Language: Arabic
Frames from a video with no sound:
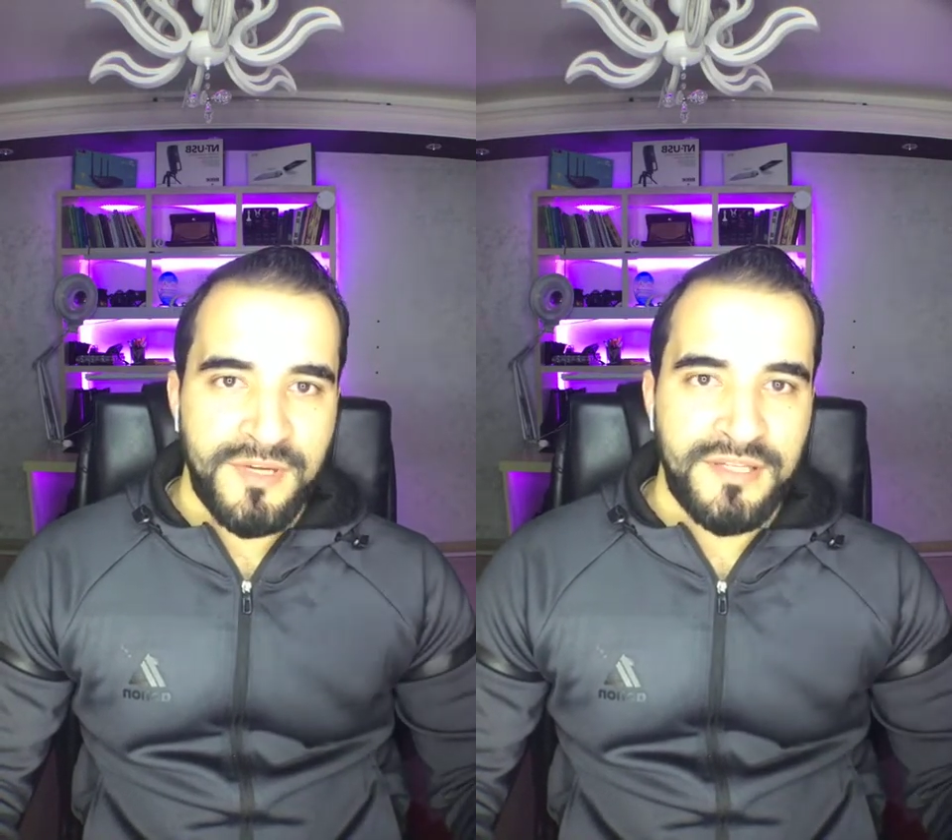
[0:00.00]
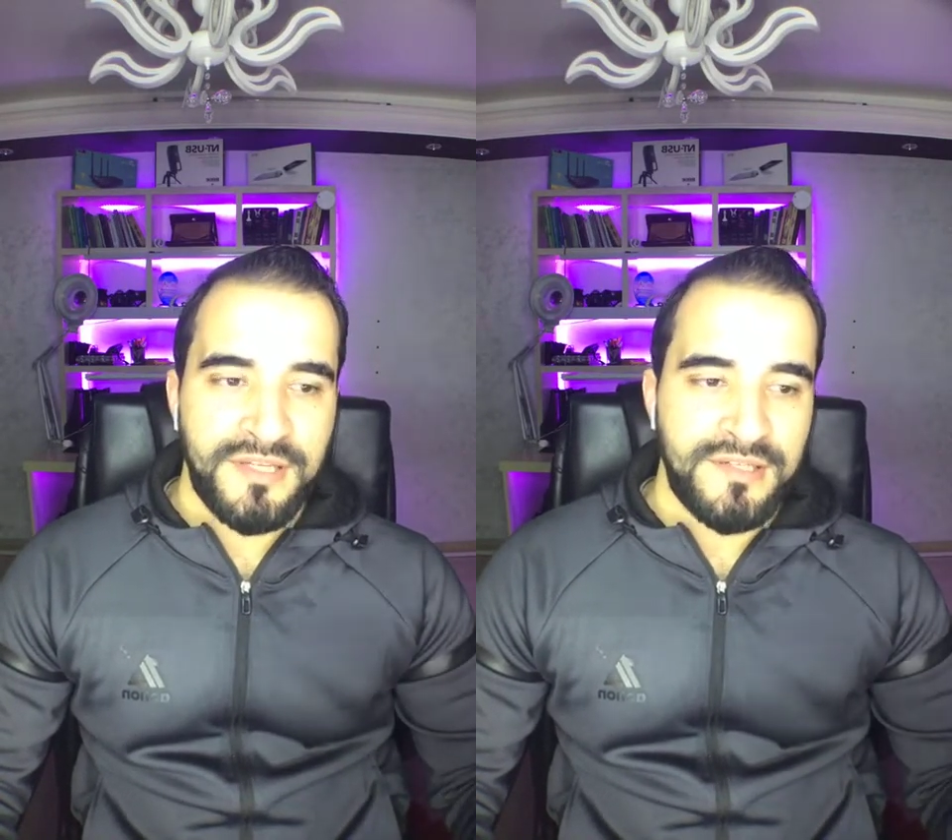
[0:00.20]

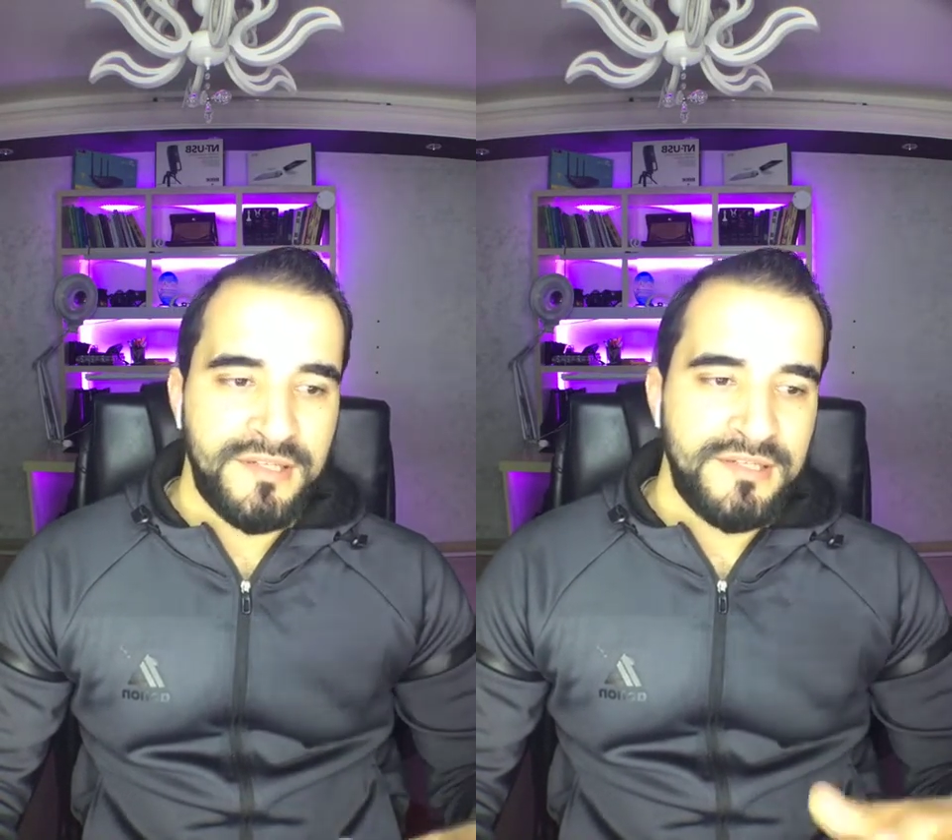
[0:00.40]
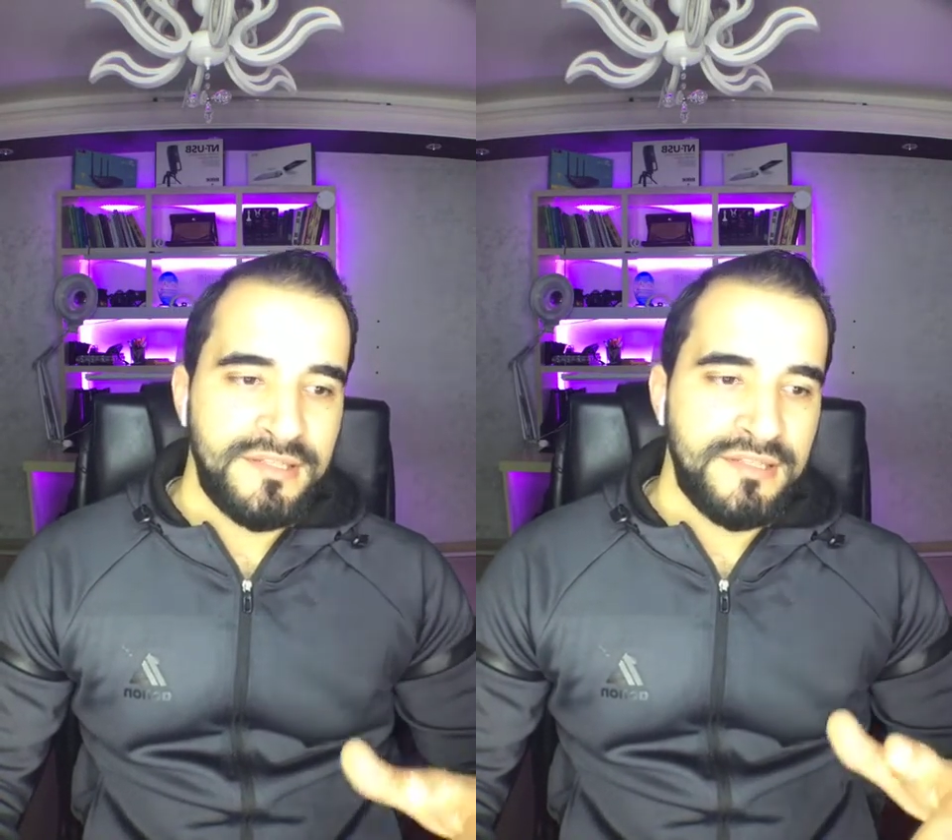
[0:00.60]

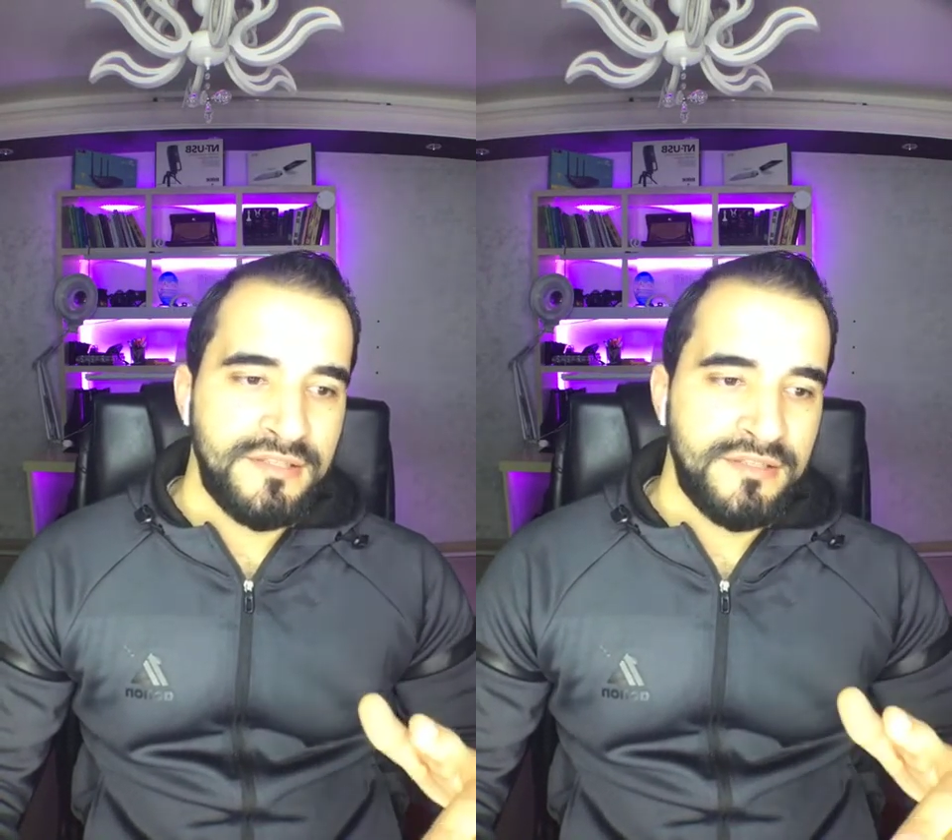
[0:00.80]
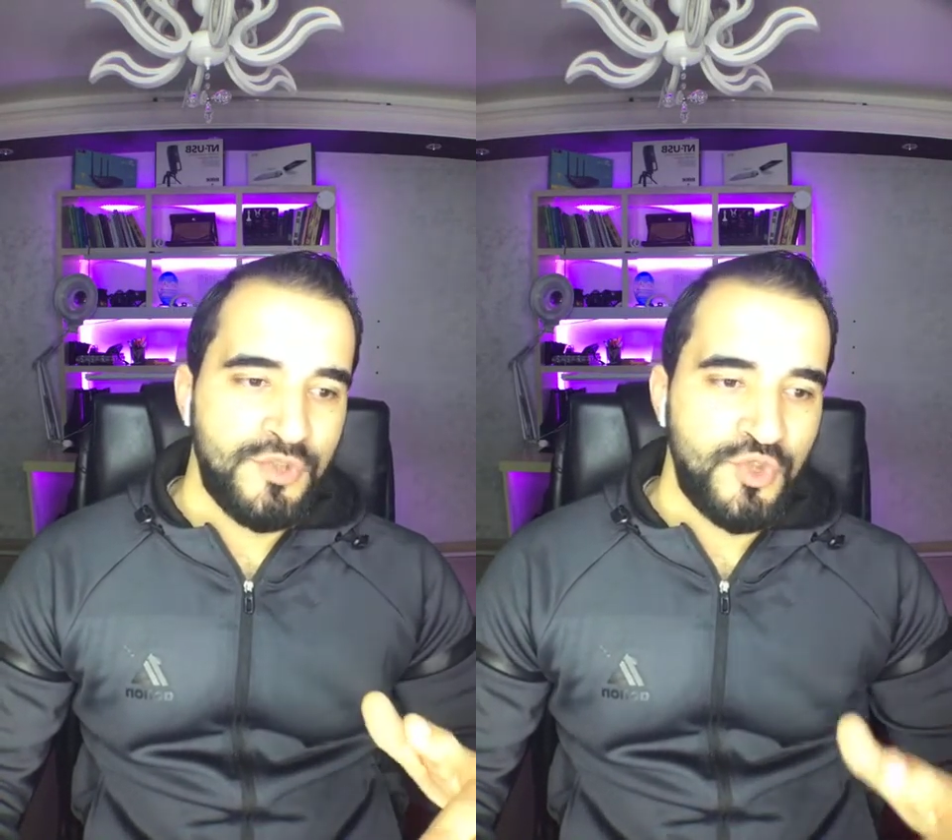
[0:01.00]
الانترنت
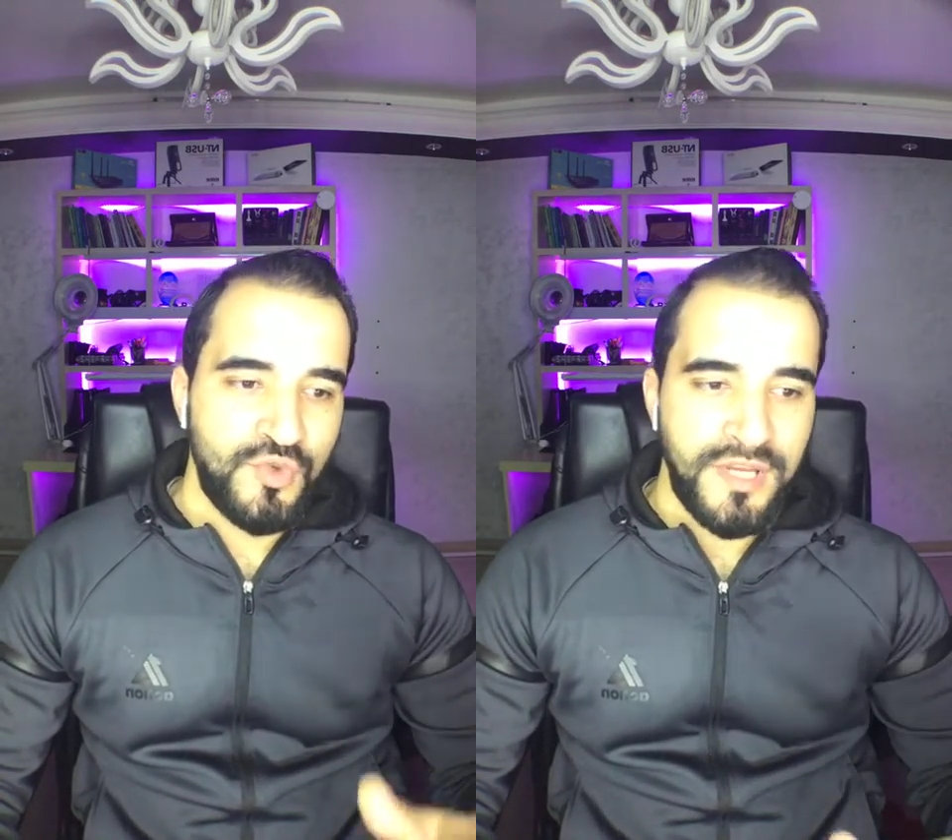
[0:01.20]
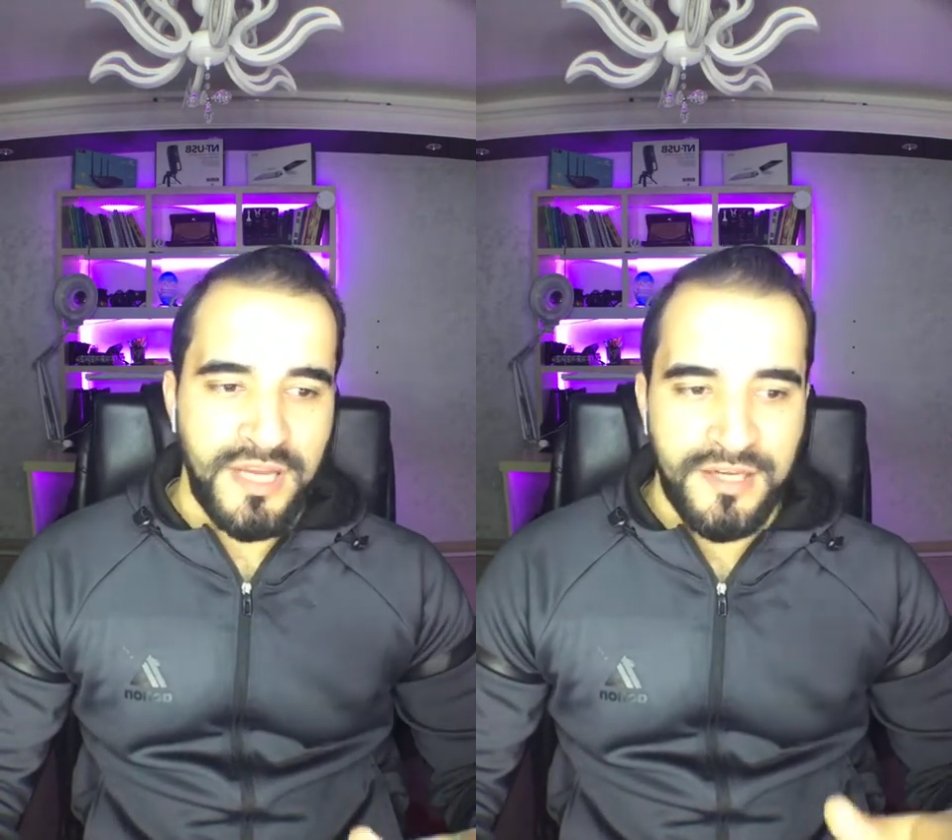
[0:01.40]

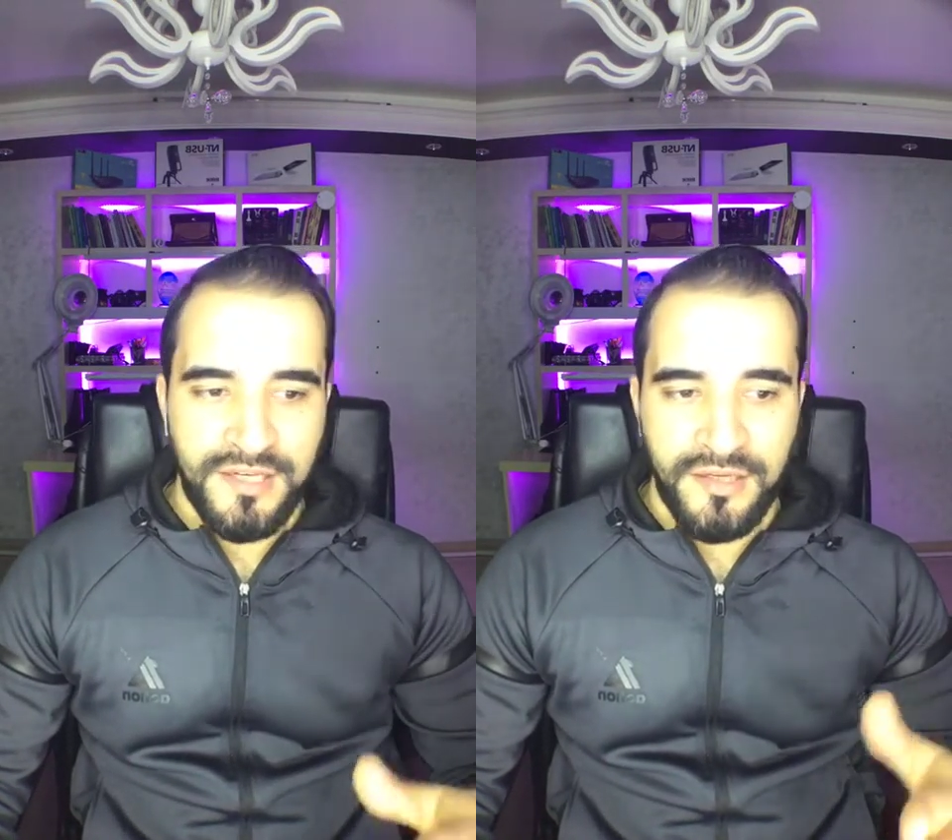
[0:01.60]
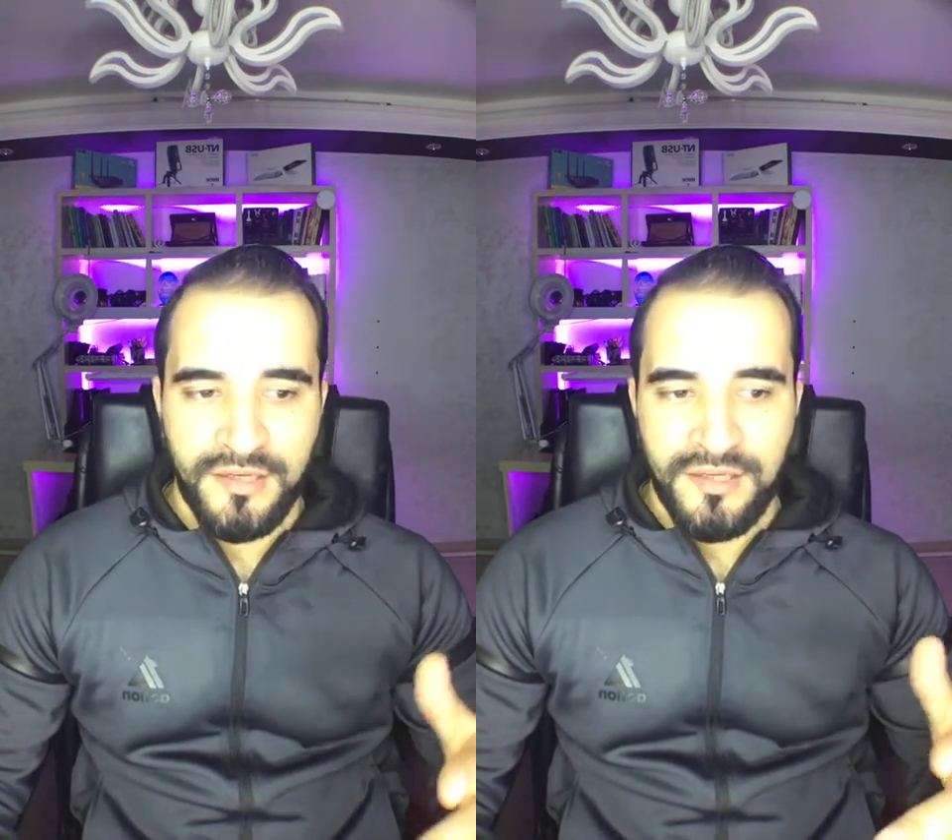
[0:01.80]
شو
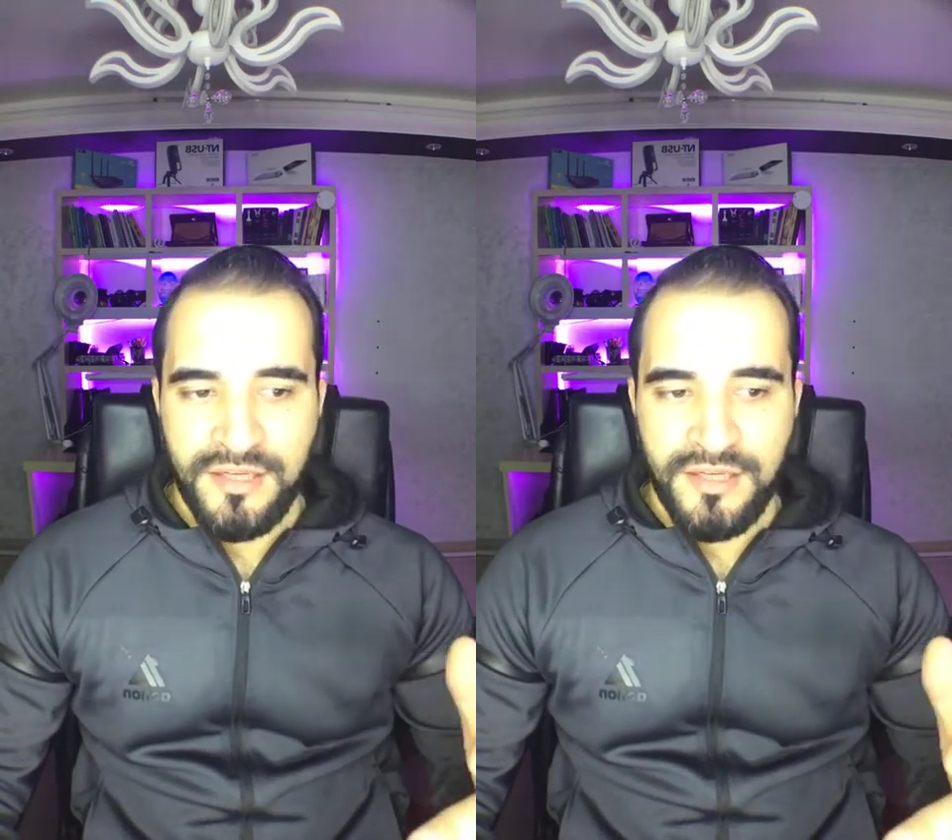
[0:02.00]
يعني